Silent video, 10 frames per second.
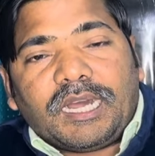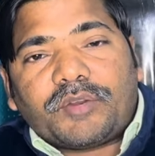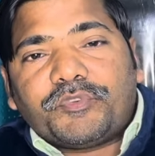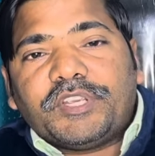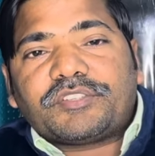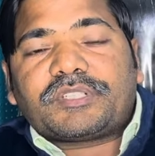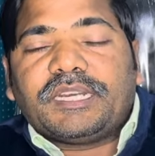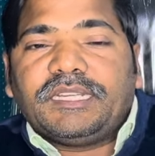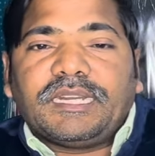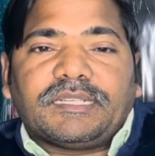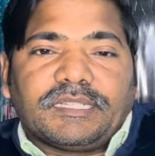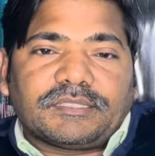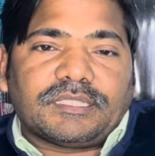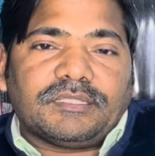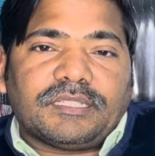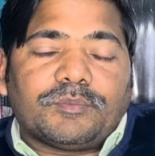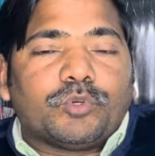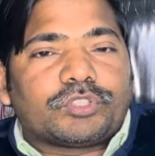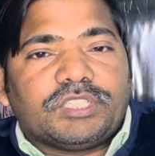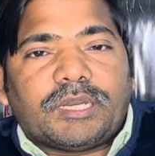आरवीएस ट्रेनिंग एंड टेस्ट सेंटर
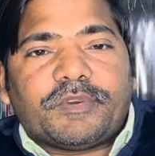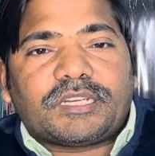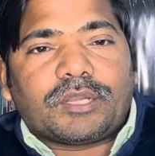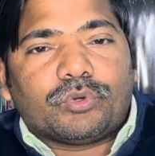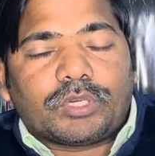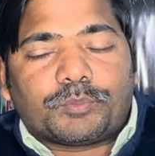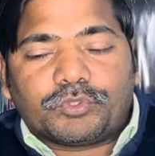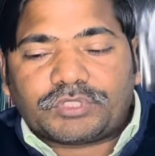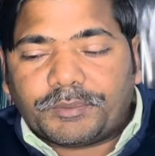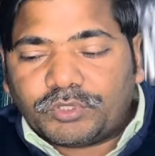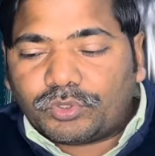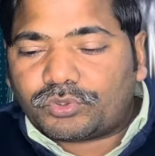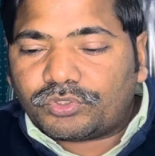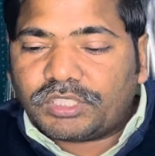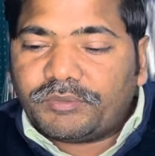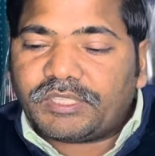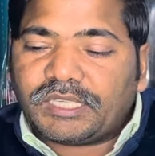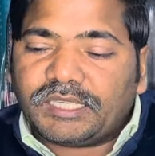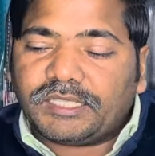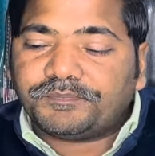मोती अड्डा गोरखपुर सभी दोस्तों से
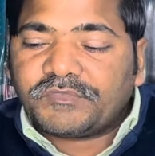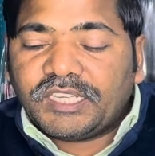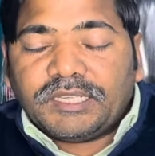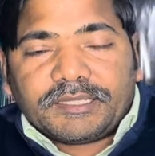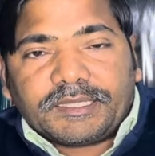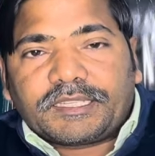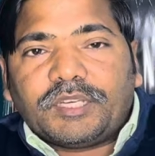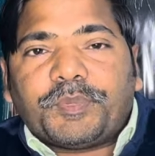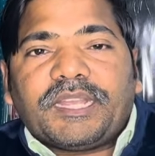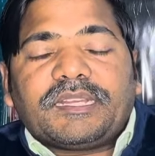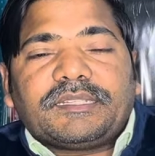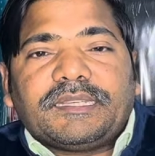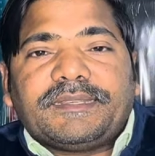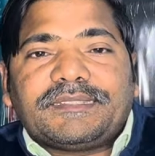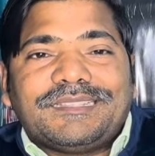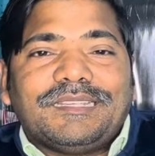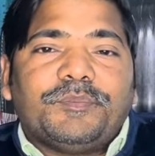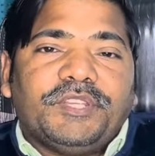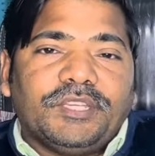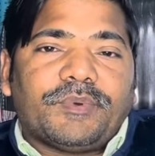निवेदन है कि कृपया करके किसी
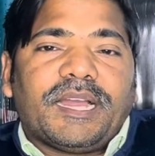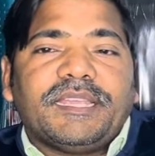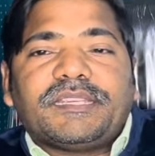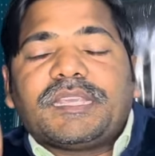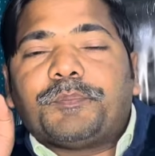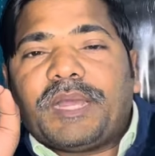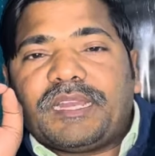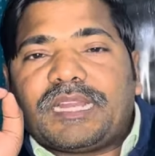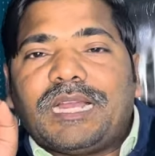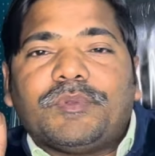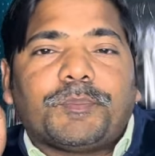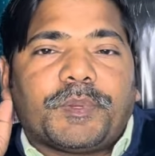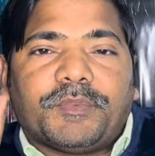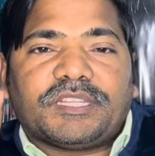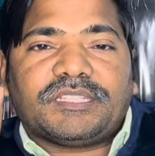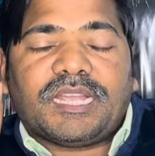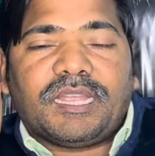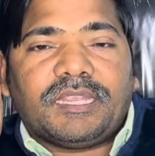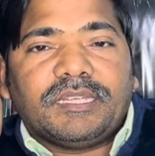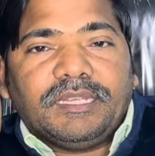भी भाई के बहकावे पे मत
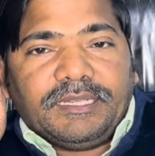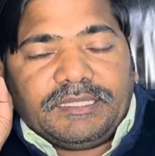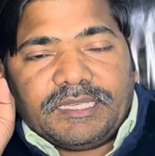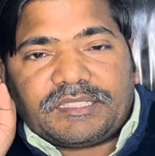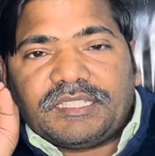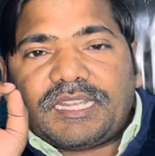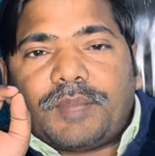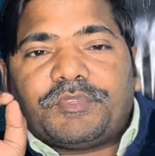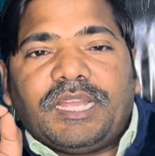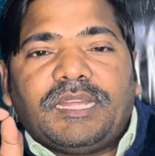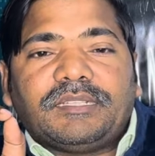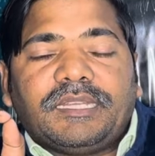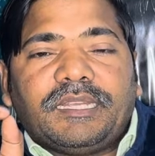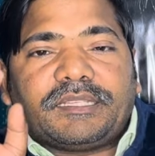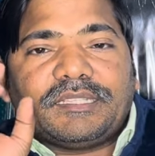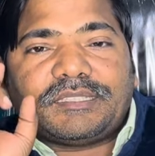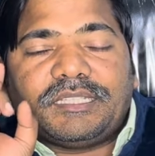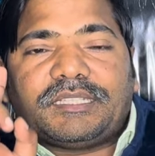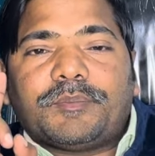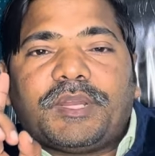जाएं ये चीज आप ध्यान दें
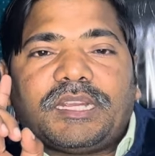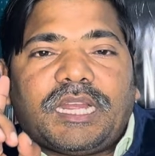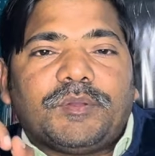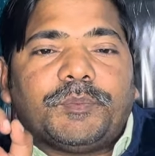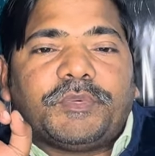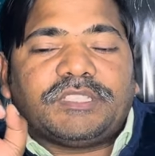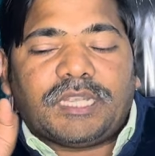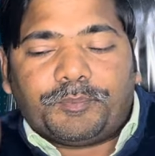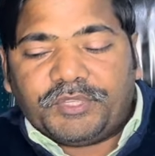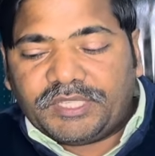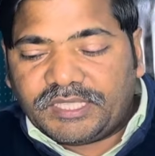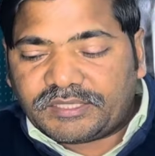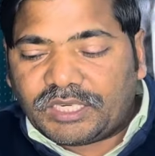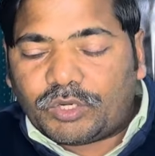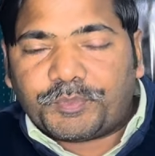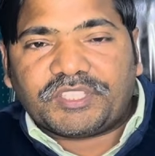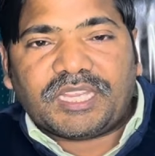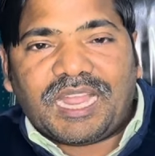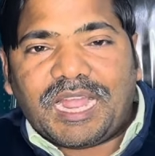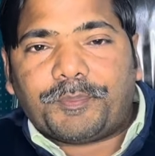किसी के बहकावे मत जाएं विदेश का ऑफिस
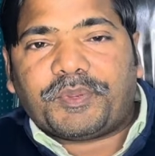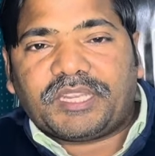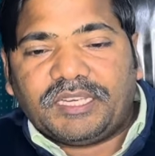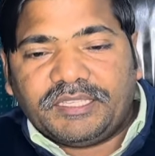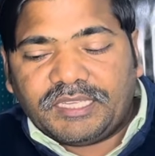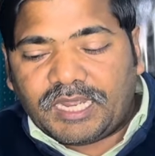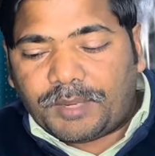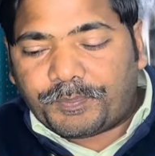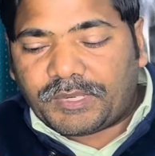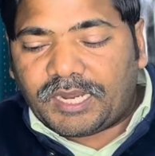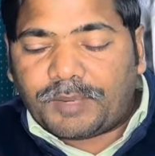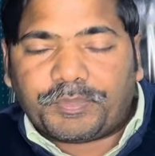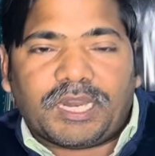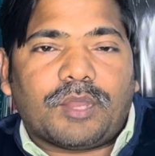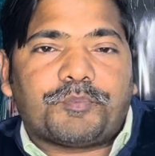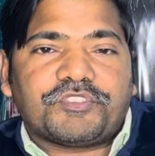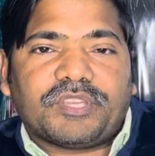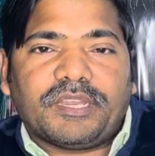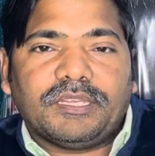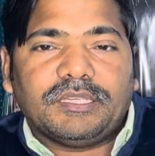है आपके लिए आपका अपना ऑफिस
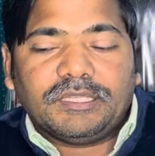है